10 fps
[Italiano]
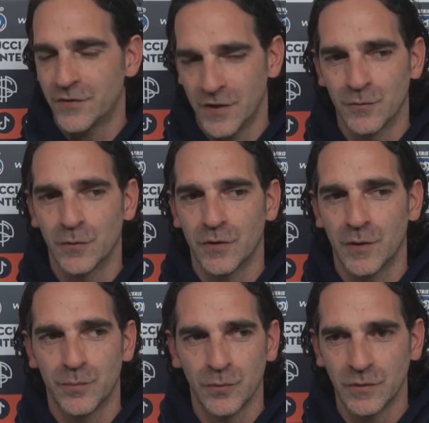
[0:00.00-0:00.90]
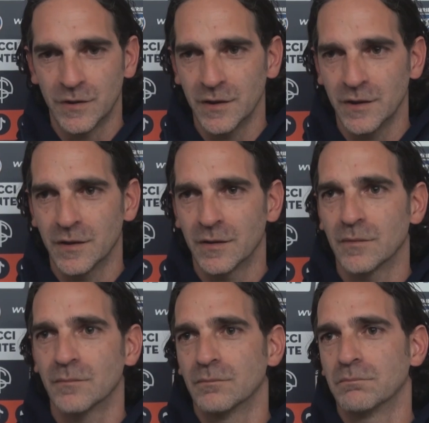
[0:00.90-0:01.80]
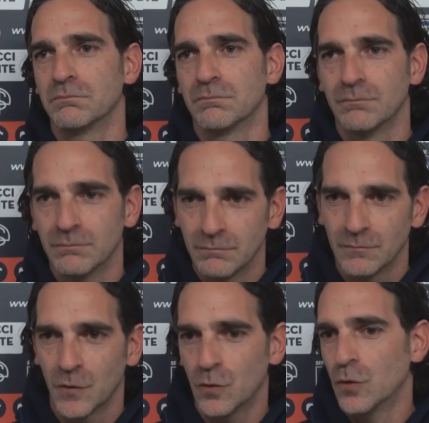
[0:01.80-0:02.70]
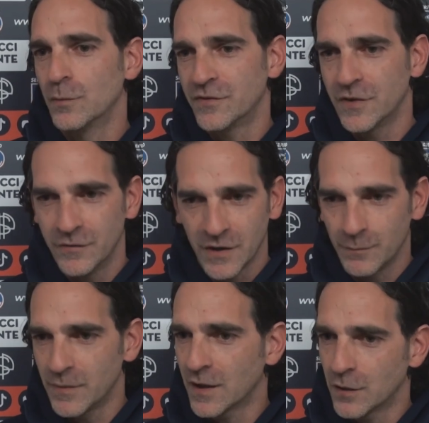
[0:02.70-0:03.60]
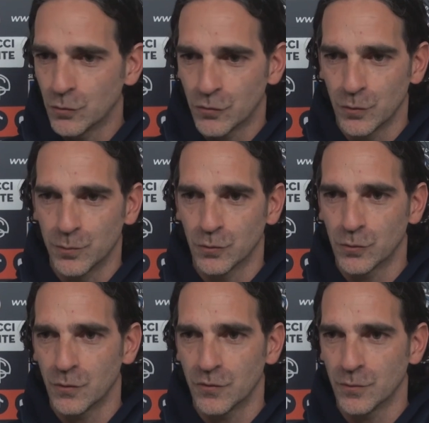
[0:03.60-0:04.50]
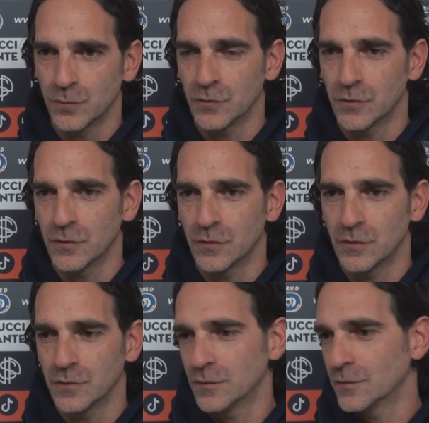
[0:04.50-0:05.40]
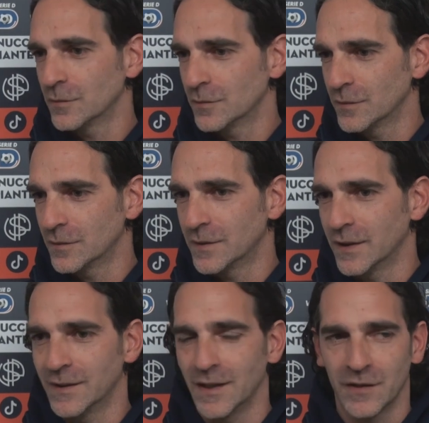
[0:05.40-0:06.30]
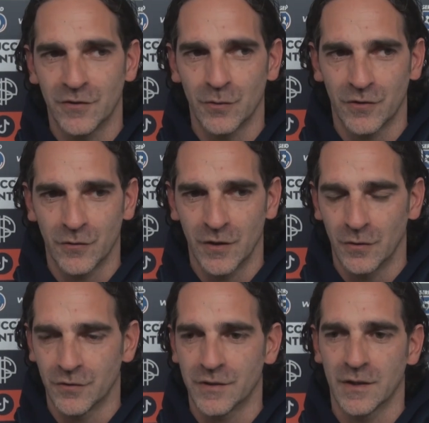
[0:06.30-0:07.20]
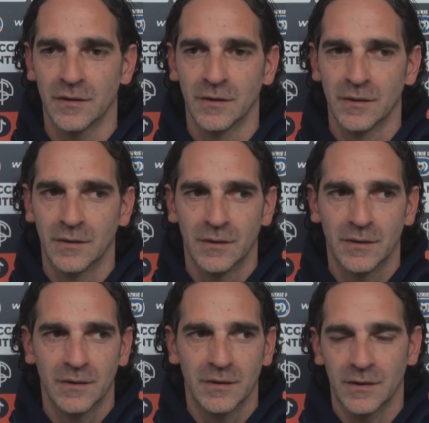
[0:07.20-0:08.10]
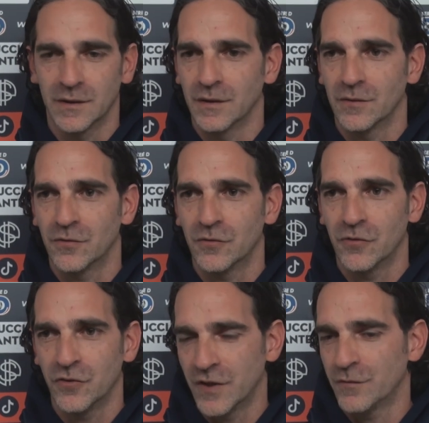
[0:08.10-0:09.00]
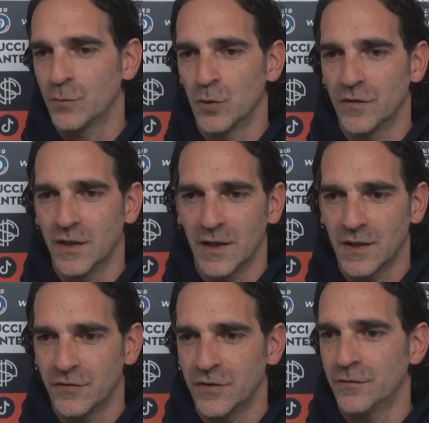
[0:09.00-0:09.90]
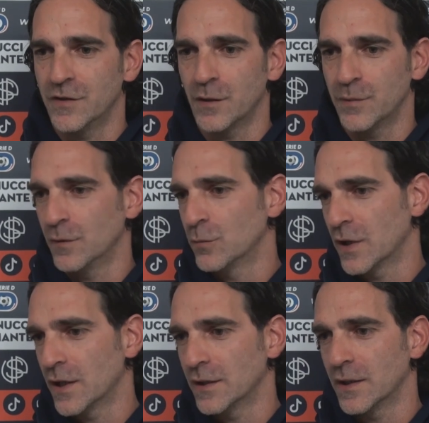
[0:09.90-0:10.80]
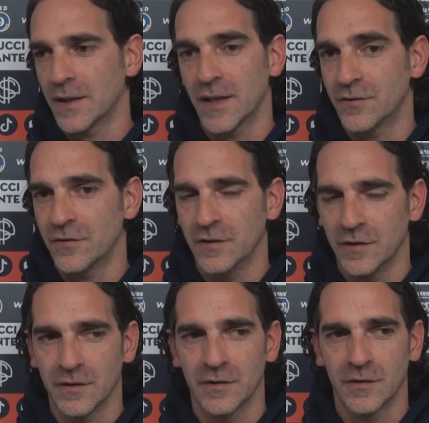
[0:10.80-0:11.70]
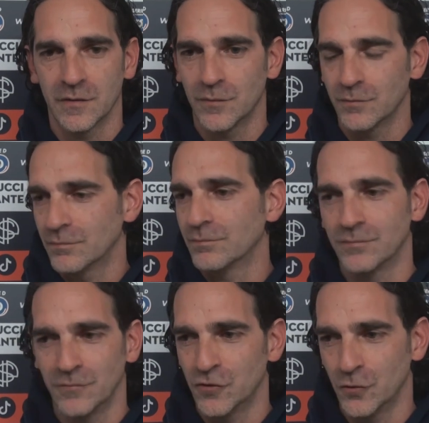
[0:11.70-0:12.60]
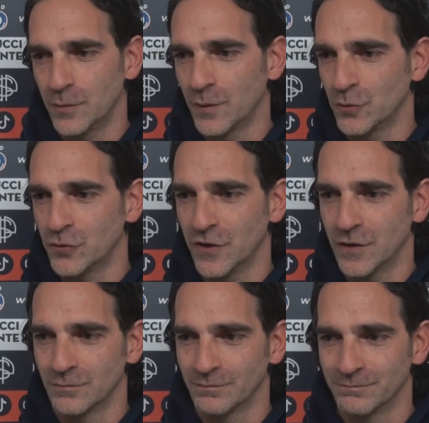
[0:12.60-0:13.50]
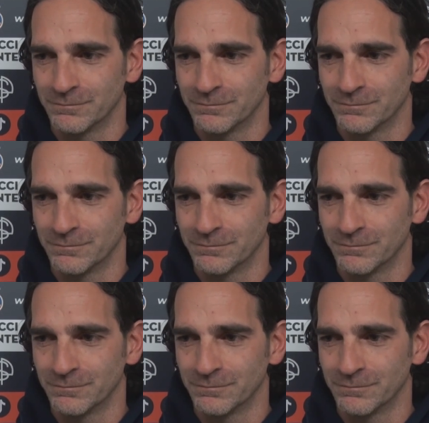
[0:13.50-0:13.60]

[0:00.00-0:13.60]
servono i tre punti, come servirebbe anche un solo punto a questo punto de della situazione nostra. Eh, ci serve muovere la classifica per immolare i ragazzi, ci dobbiamo riuscire.